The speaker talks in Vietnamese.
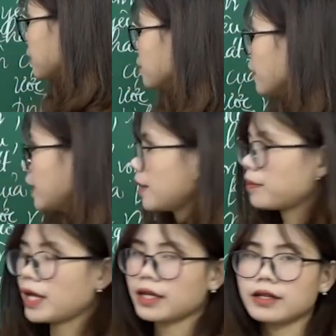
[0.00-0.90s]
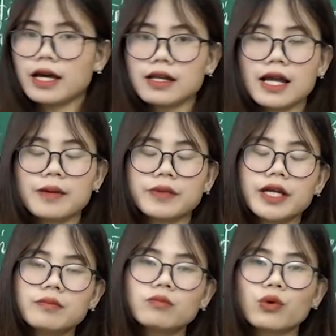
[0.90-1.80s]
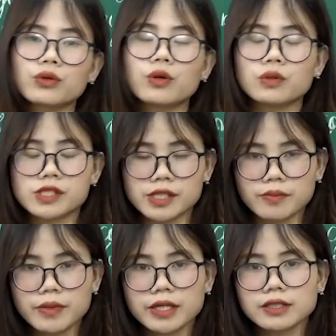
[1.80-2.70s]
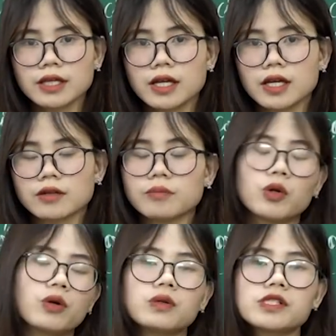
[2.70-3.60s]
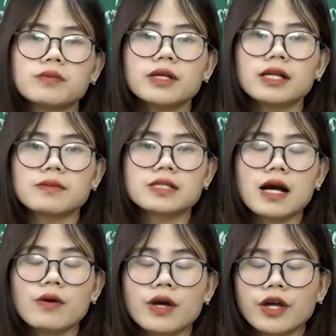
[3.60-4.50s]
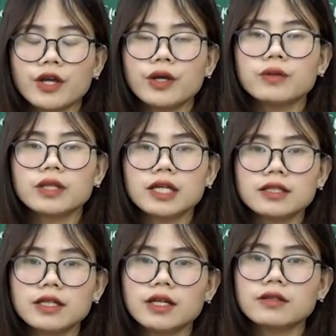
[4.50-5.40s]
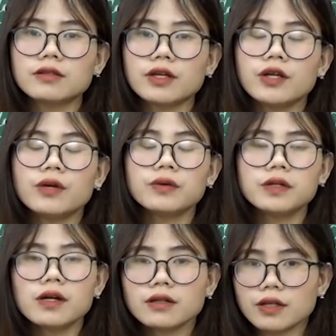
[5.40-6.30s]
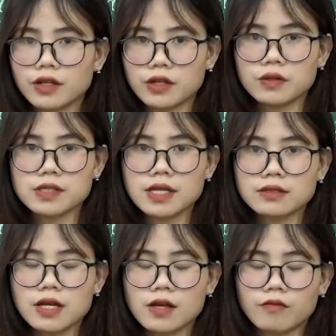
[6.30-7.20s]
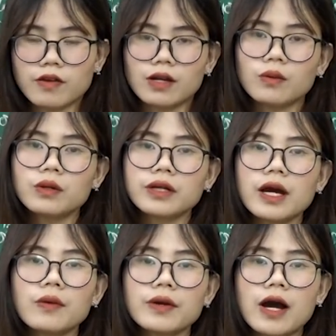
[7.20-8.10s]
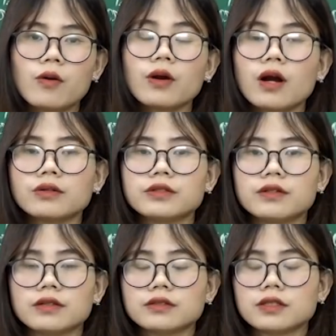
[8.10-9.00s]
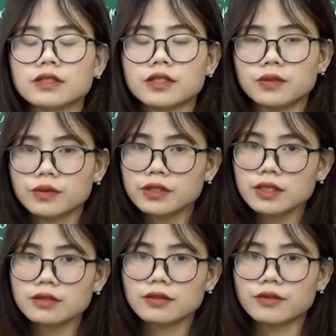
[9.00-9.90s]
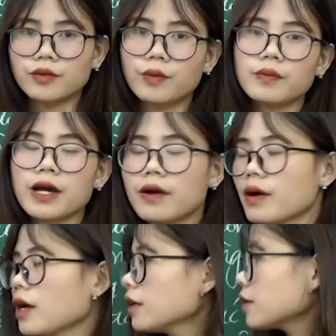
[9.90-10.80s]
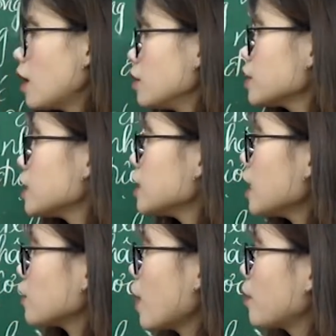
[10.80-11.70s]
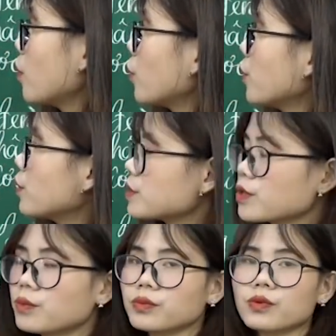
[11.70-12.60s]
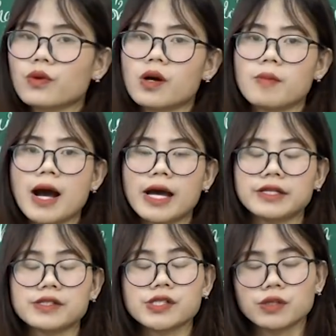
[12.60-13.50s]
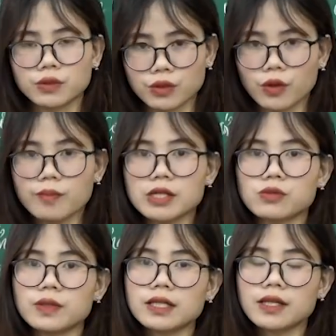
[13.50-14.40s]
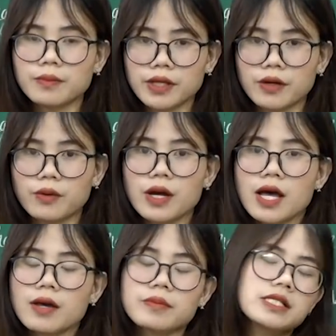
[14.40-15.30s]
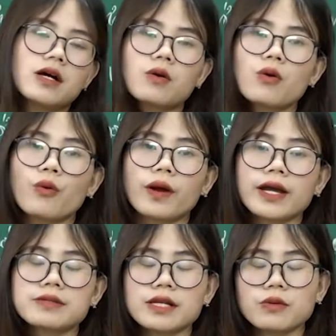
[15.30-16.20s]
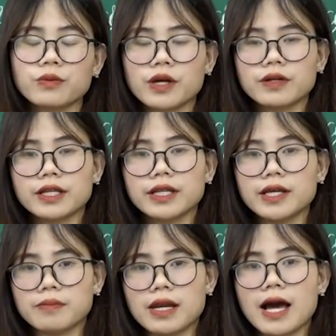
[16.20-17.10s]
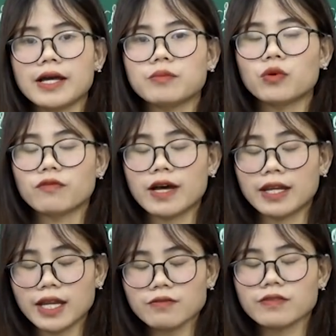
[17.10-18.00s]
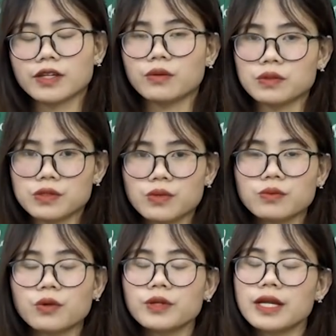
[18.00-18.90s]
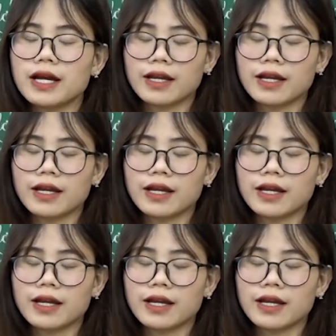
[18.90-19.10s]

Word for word: những vẻ đẹp này đã làm nên một Hồ Chí Minh một Hồ Chí Minh làm sao yêu thiên nhiên yêu nước yêu dân và luôn đau đáu con đường cứu nước đúng không nào đó chính là toàn bộ nội dung của bài chiều tối mà chúng ta tìm hiểu bây giờ cô cùng các em sẽ cùng nhau đi điểm lại một vài nét về nội dung cũng như là